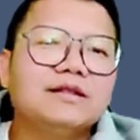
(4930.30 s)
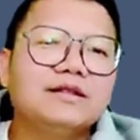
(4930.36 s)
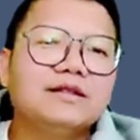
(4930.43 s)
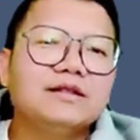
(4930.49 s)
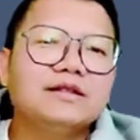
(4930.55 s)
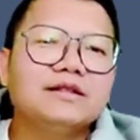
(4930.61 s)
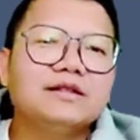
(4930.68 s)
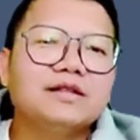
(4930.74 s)

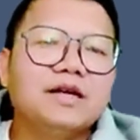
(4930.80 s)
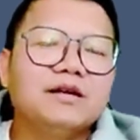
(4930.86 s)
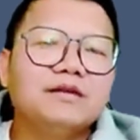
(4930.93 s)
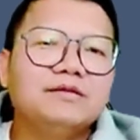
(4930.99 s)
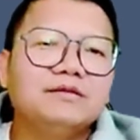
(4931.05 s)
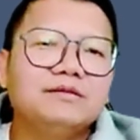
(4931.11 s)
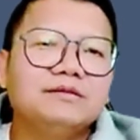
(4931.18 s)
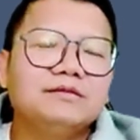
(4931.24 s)
cái
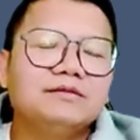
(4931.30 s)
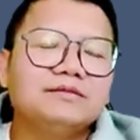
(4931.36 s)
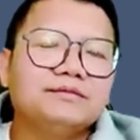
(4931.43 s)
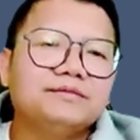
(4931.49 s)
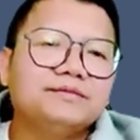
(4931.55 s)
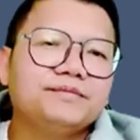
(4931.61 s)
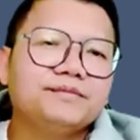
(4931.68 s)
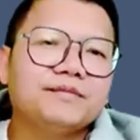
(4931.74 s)
tháng
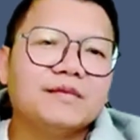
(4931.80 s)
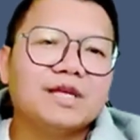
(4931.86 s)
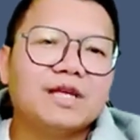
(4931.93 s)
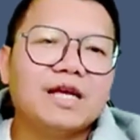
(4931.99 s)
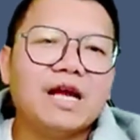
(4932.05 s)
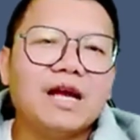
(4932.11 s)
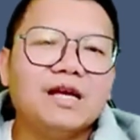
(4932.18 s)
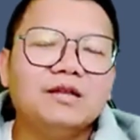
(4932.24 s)

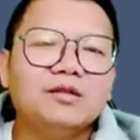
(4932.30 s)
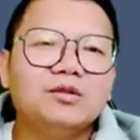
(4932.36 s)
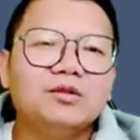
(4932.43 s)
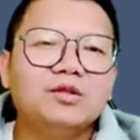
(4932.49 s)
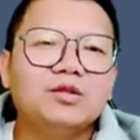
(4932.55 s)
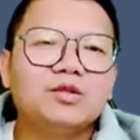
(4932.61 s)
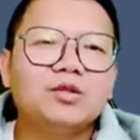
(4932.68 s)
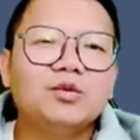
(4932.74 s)
cái được
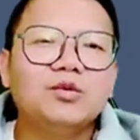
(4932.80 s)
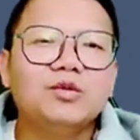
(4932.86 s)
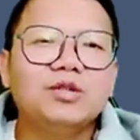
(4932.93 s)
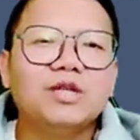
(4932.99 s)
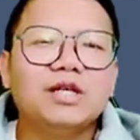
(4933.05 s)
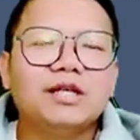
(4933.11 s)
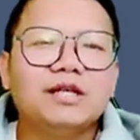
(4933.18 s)
Giêsu chắc